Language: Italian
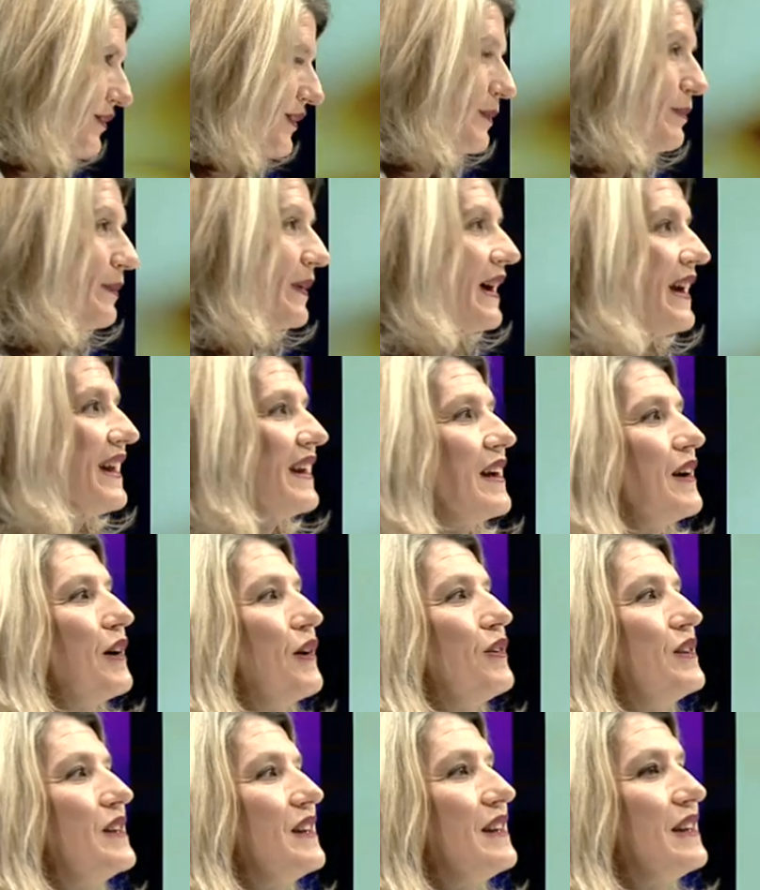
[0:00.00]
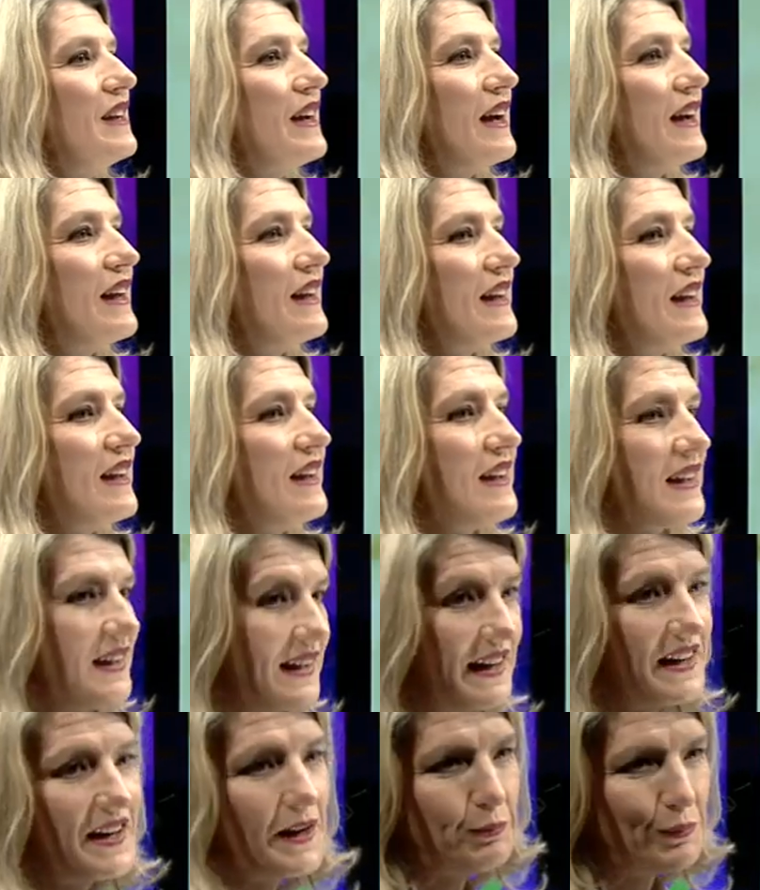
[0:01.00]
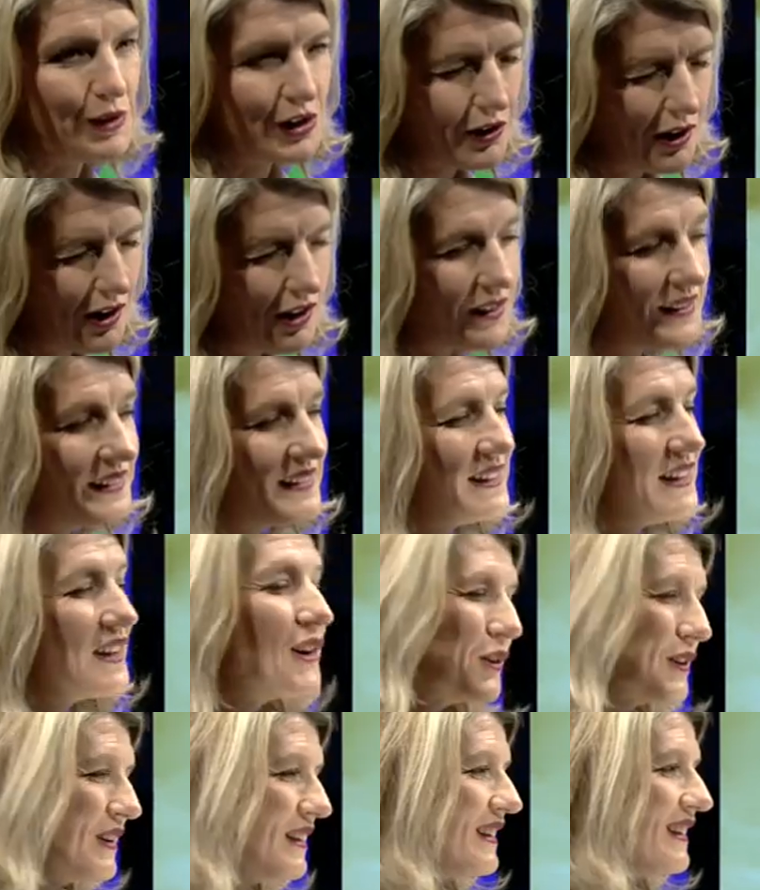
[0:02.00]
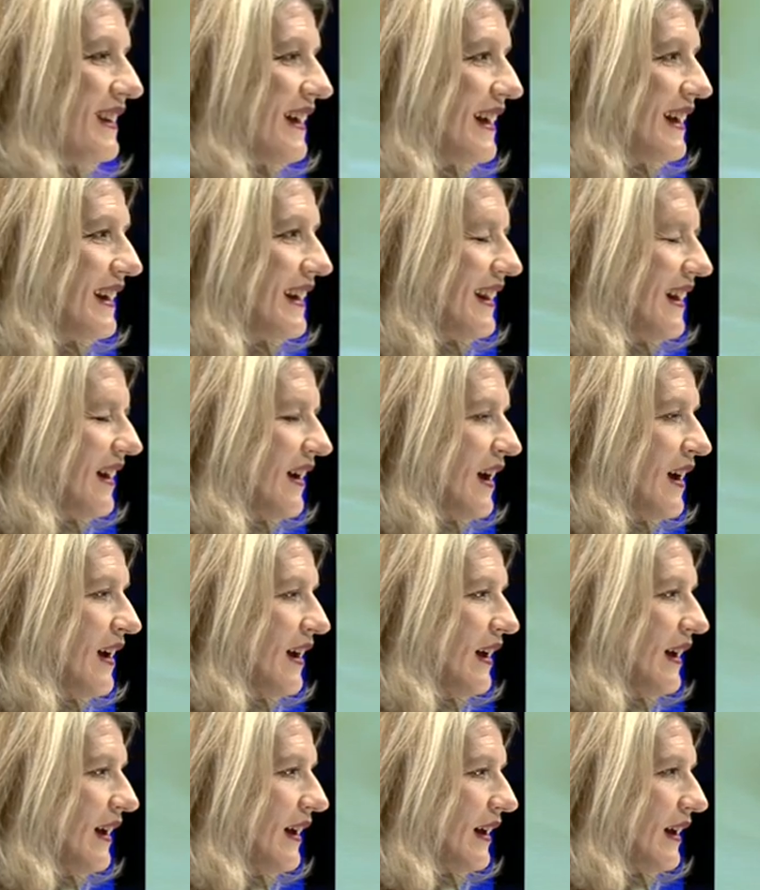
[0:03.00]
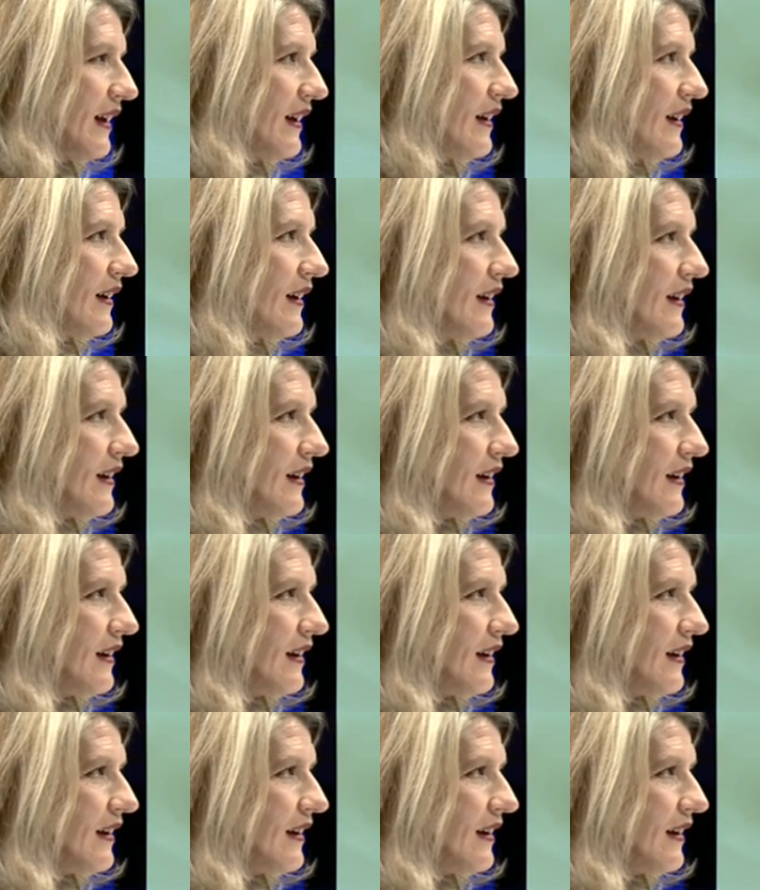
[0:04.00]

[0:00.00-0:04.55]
che fa bene, certo. contiene cannabinoidi, contiene... Ma il cioccolato eh...